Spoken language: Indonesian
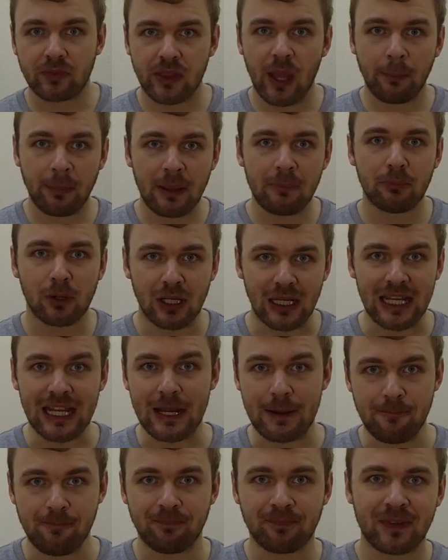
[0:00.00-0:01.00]
tapi
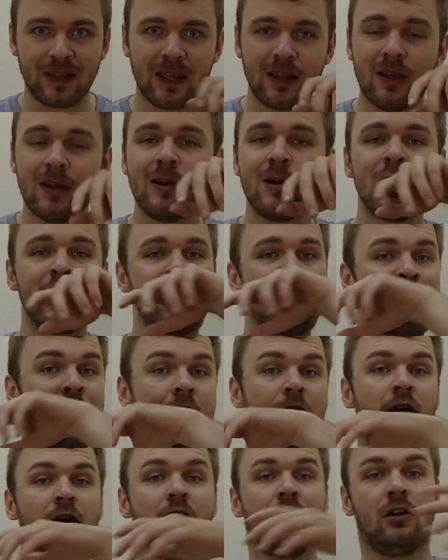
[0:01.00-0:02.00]
boleh.
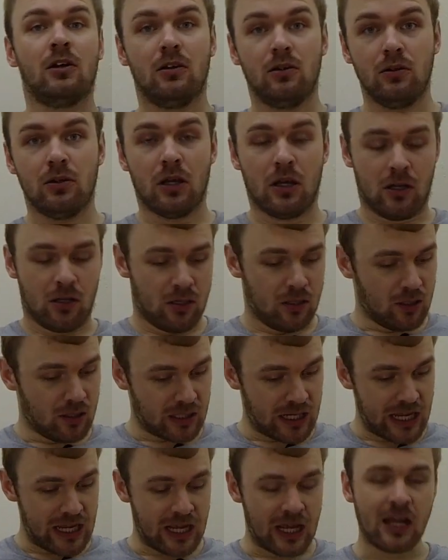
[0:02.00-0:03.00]
Huh,
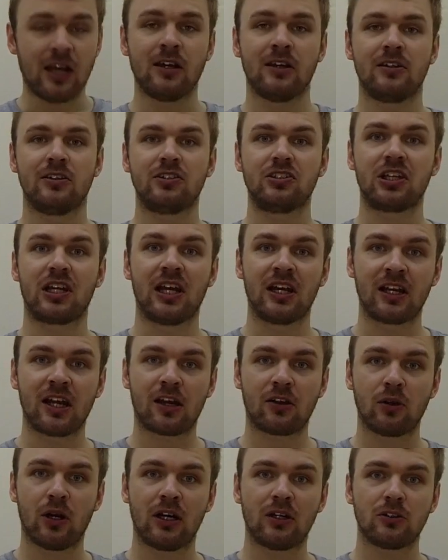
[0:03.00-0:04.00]
oke. Okay. Sekarang
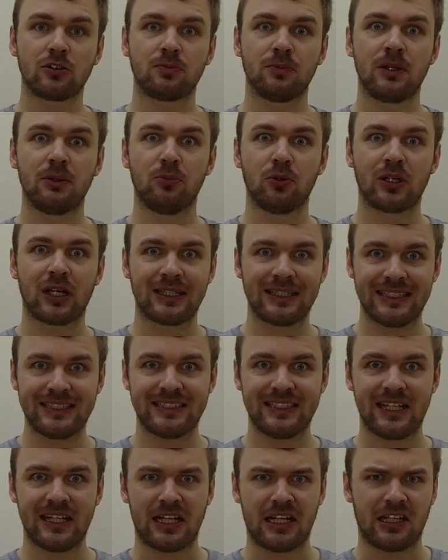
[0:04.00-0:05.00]
aku harus menemukan
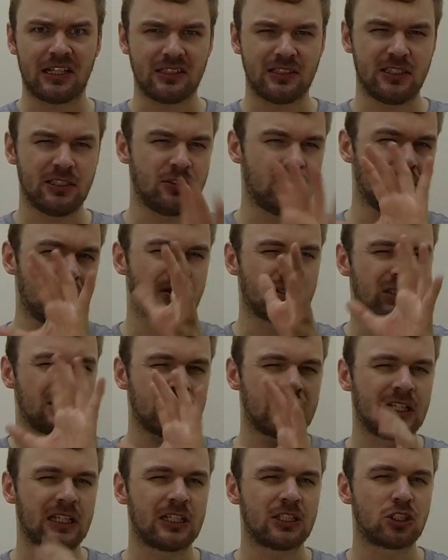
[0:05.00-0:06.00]
dessert sesuai dengan,
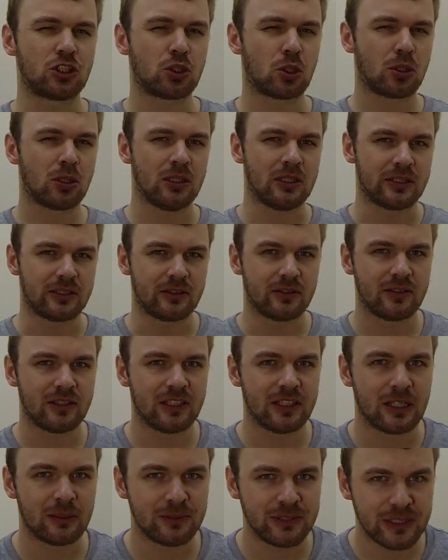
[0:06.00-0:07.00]
dengan coklat
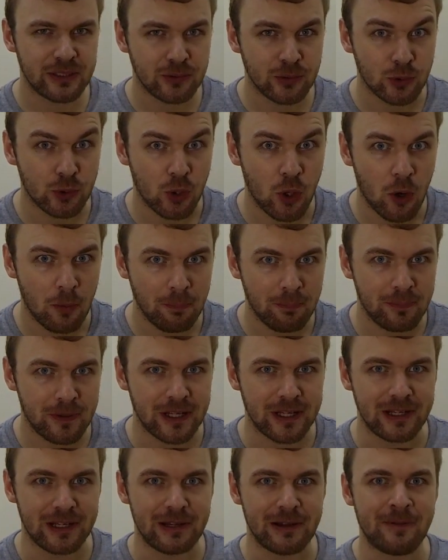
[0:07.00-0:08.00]
dan habis itu
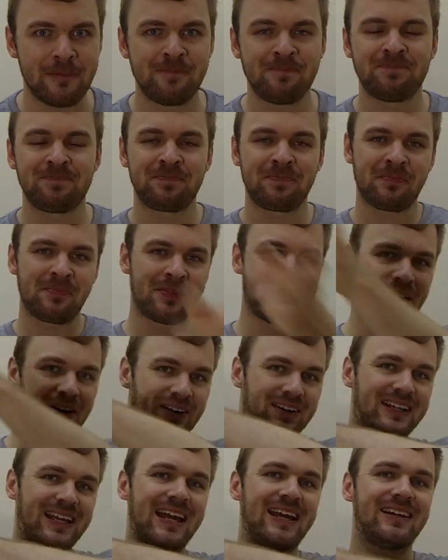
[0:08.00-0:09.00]
ngopi.
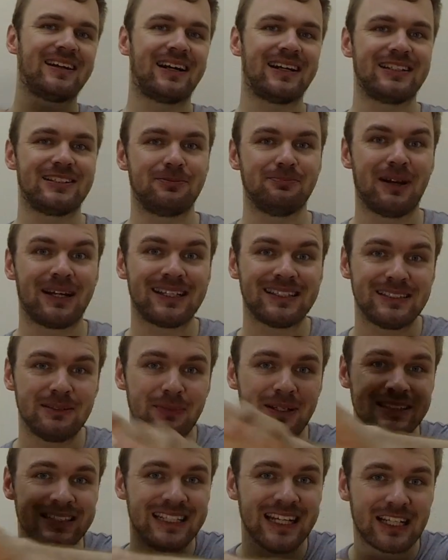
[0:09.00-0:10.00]
Okay guys, makasih
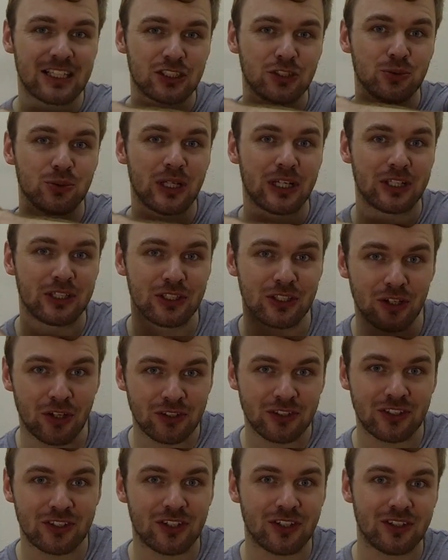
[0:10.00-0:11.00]
banyak sudah
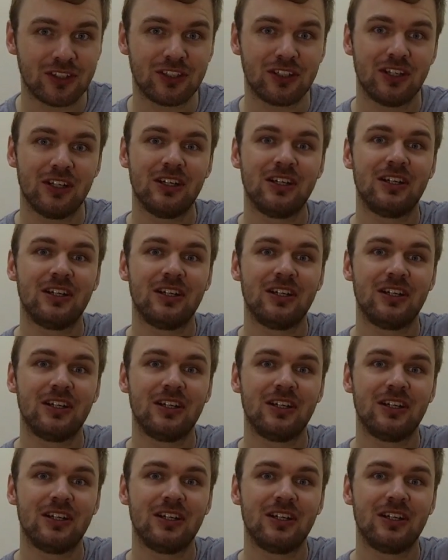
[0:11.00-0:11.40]
nonton